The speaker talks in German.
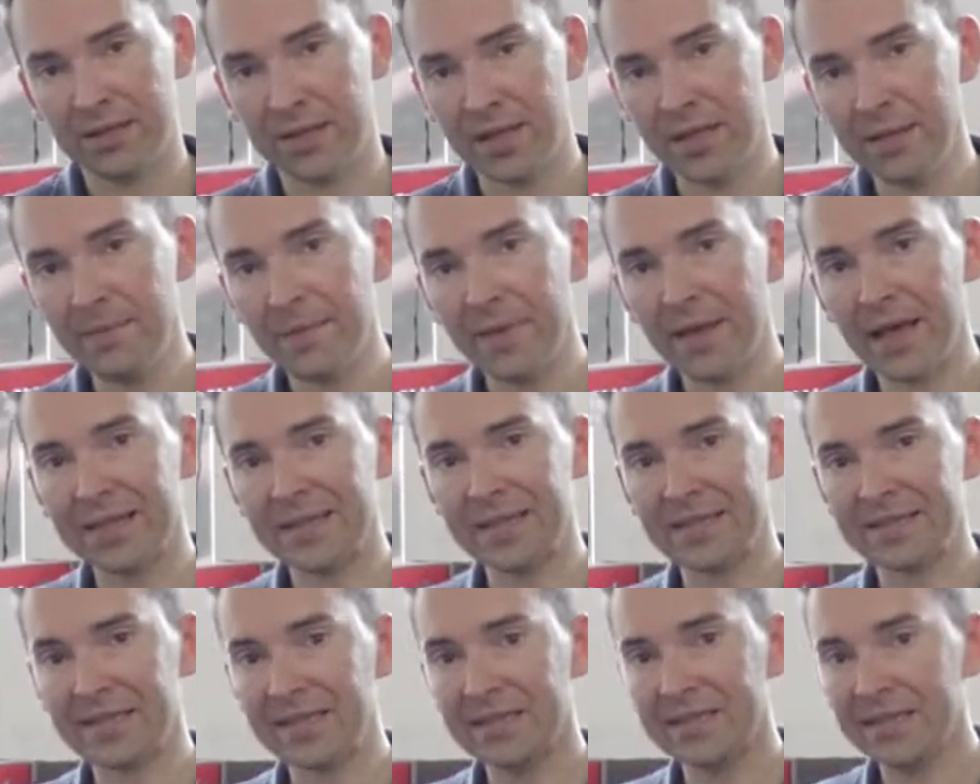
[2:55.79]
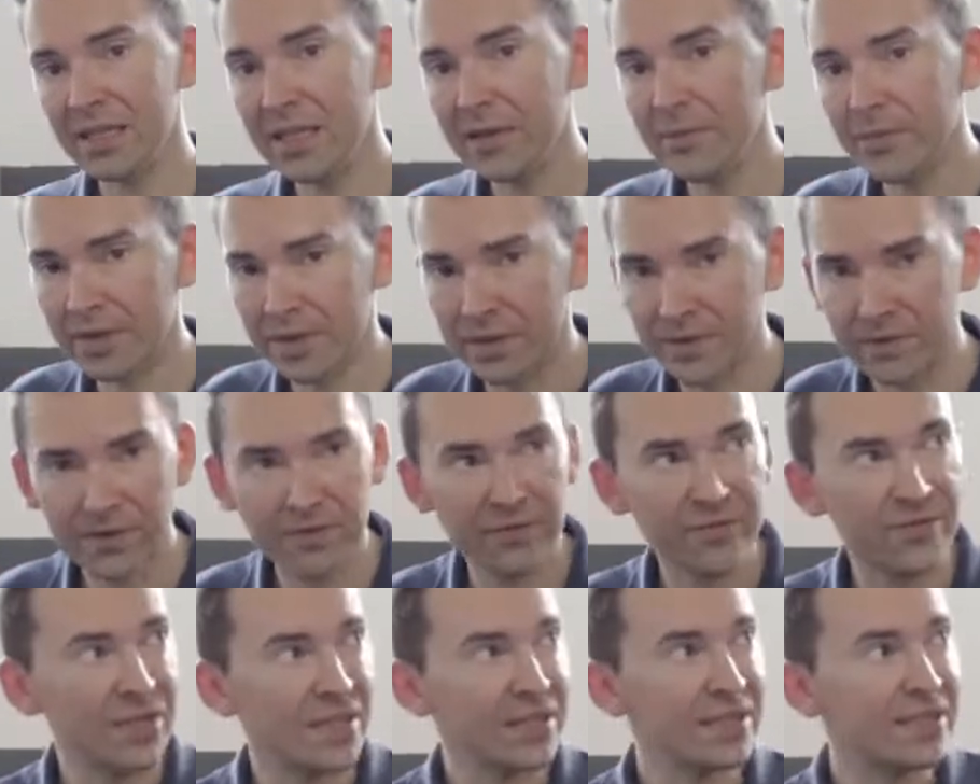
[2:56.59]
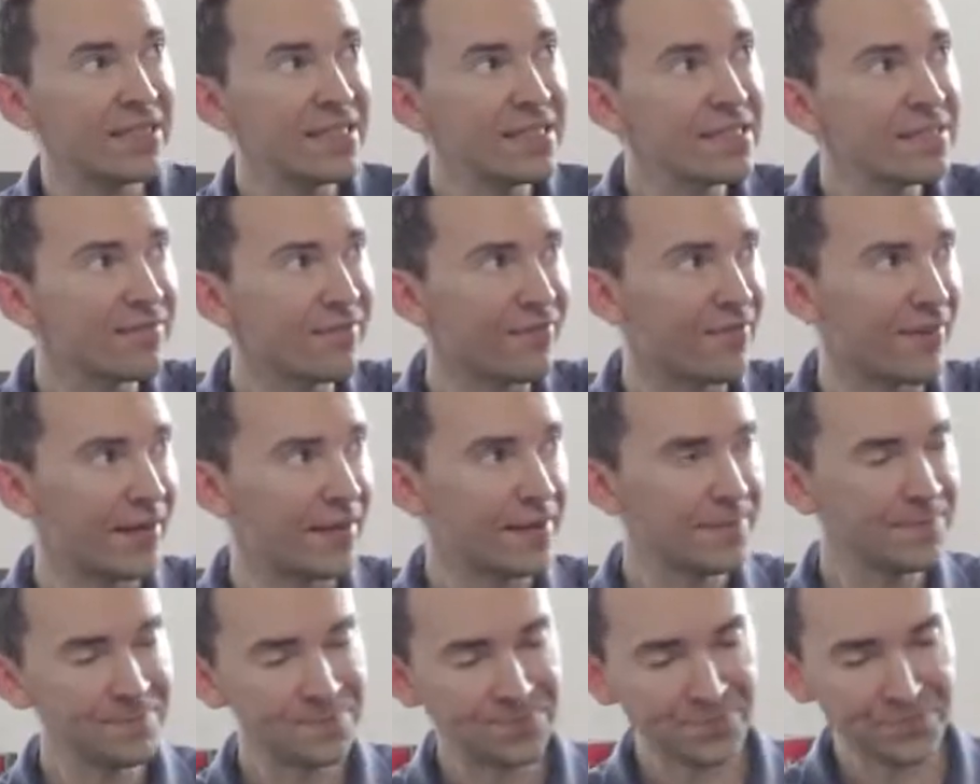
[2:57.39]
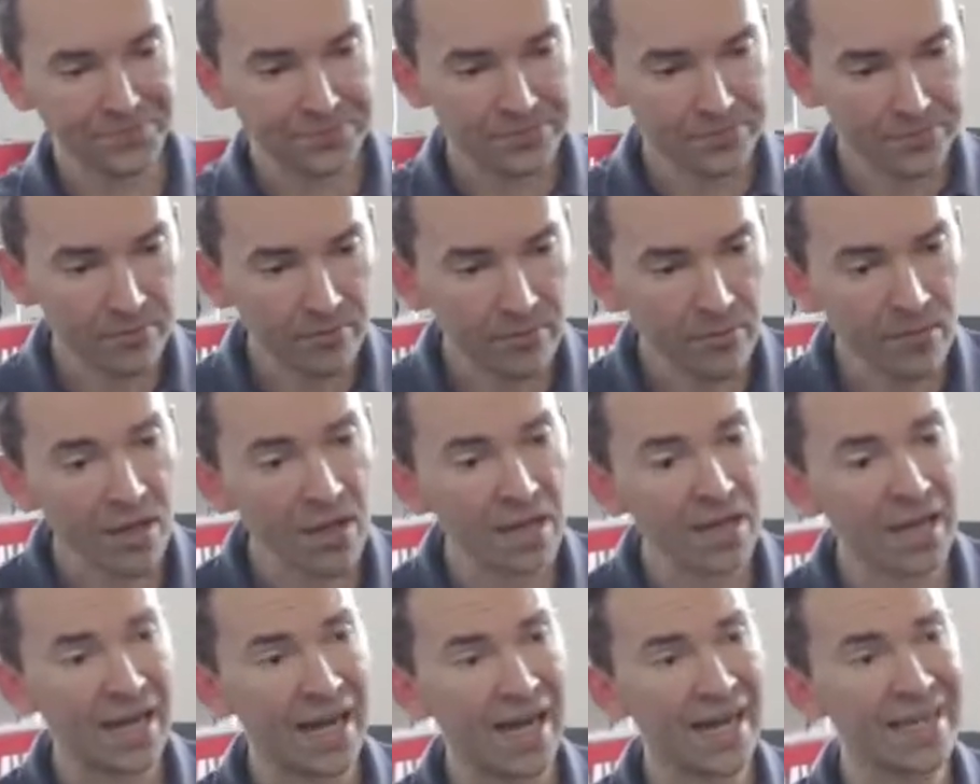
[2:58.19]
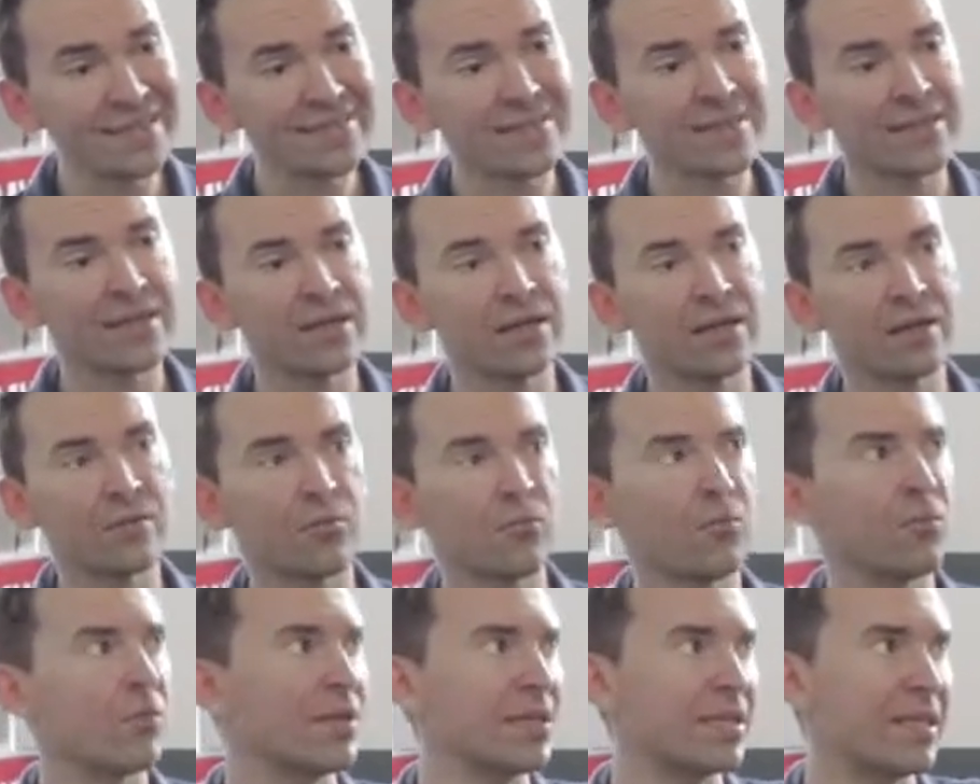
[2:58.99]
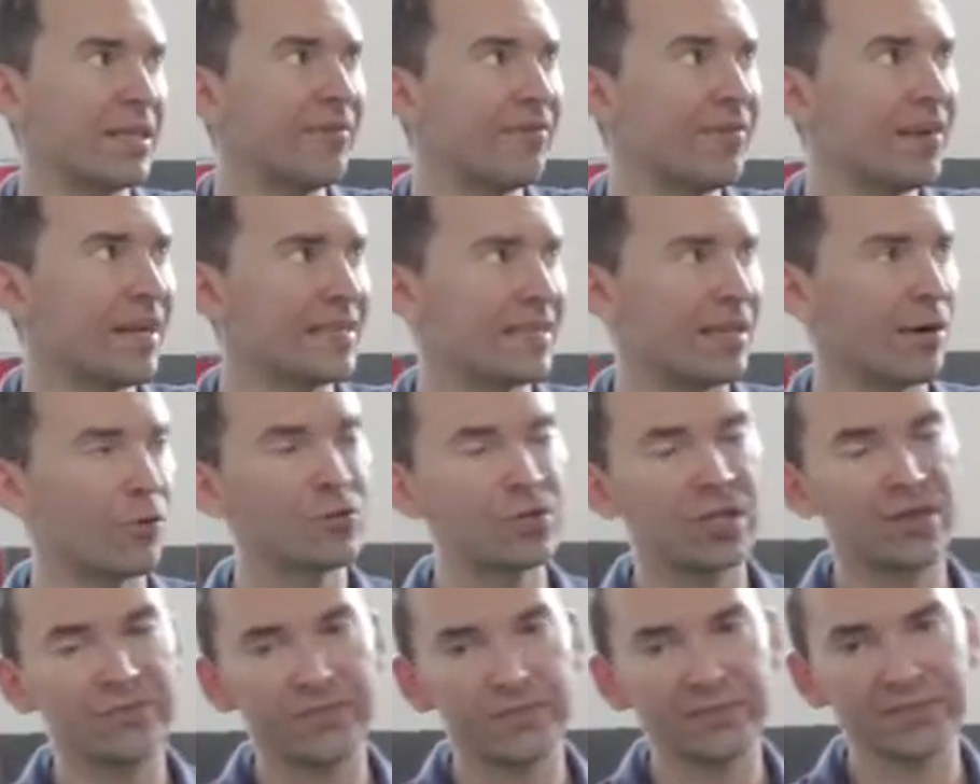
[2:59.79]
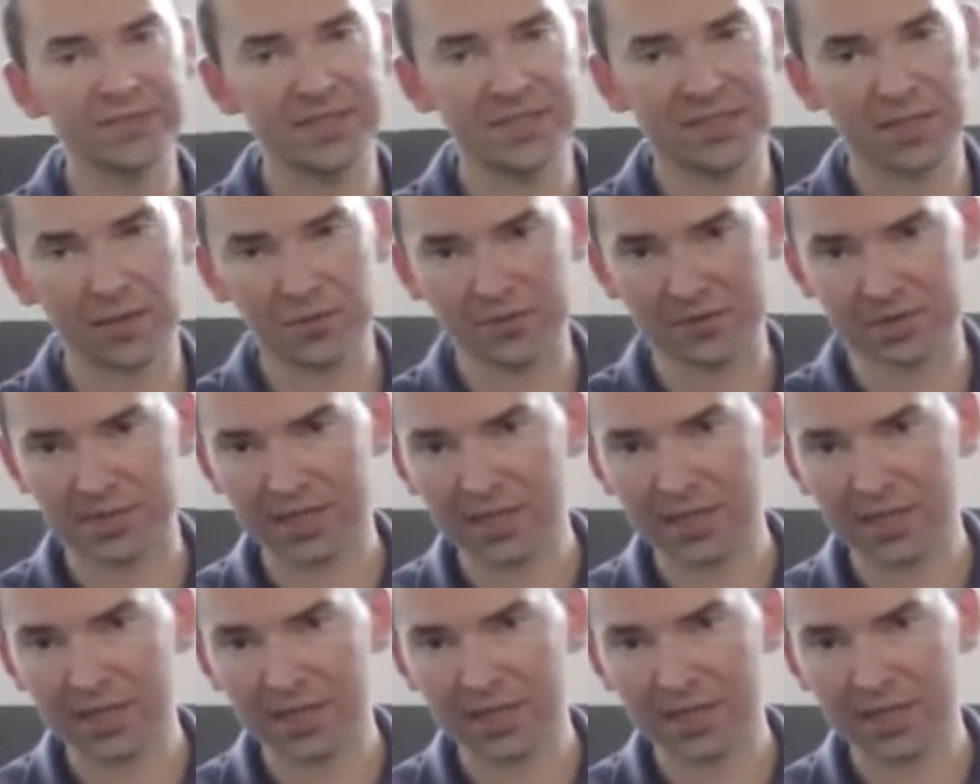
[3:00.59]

Denn das Getriebe, wie in diesem Fall, hat, ähm, in dem Fall hat er 150.000